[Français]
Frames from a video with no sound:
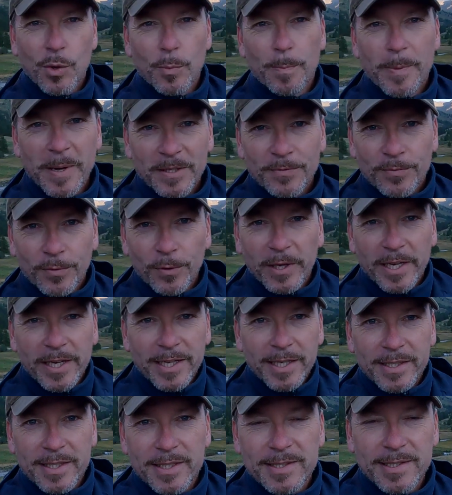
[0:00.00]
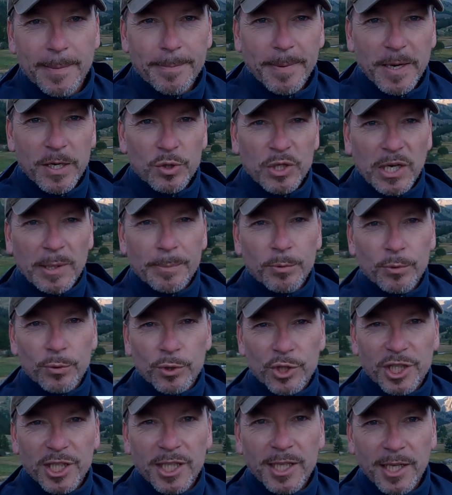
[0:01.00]
Le bain de forêt, qui s'appelle au Japon
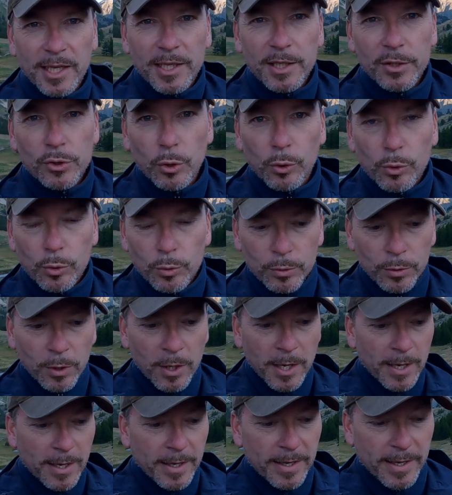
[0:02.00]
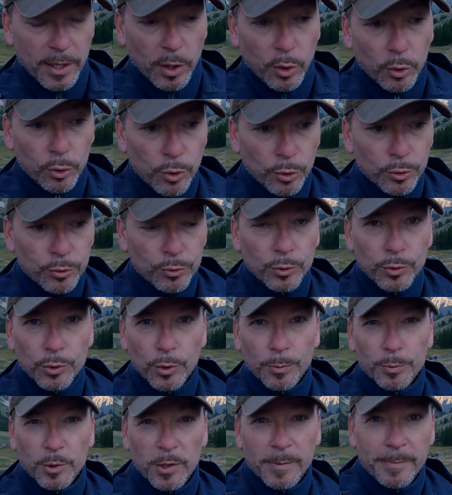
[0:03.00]
Shinrin Yoku, est reconnu
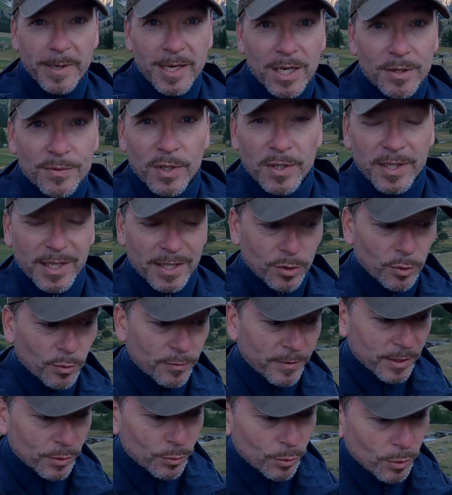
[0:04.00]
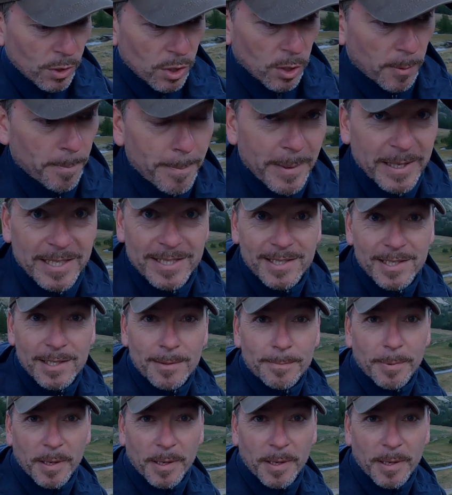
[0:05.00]
depuis 1982 comme médecine